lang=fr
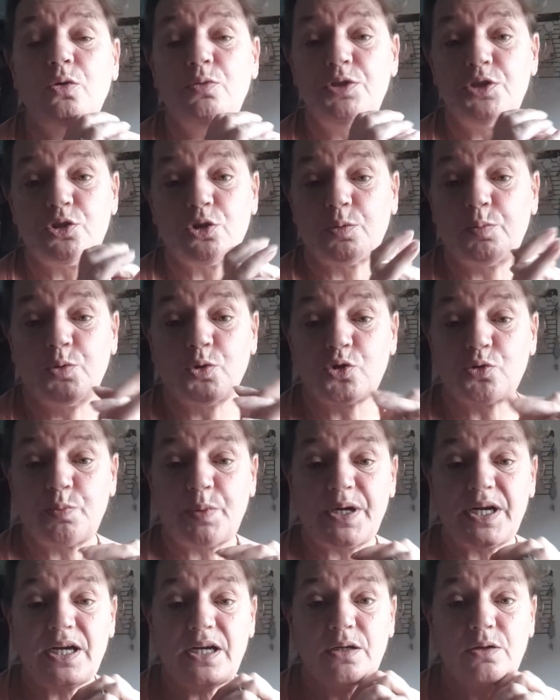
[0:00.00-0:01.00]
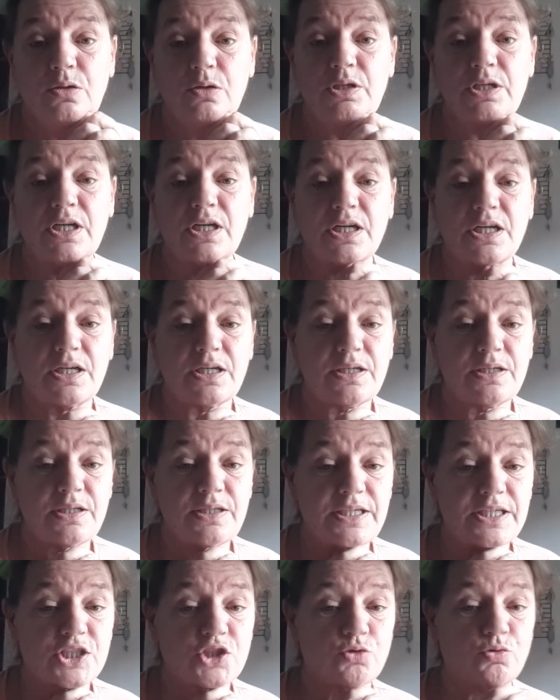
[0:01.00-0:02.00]
où, il ne se repose pas la,
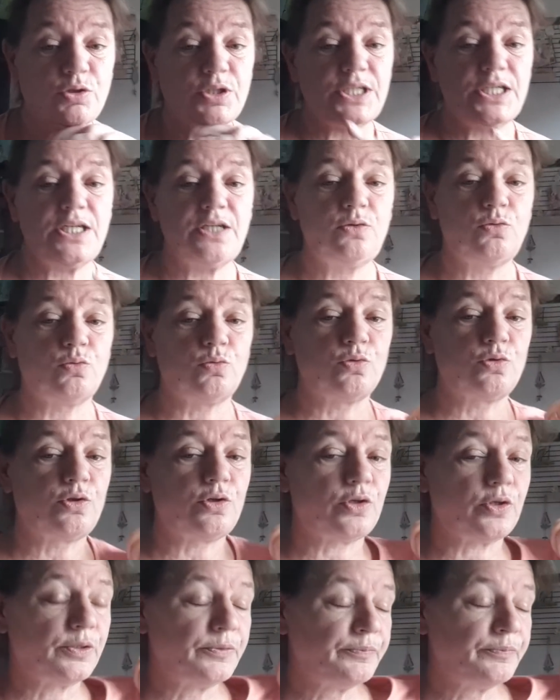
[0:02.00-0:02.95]
la, journée. Donc,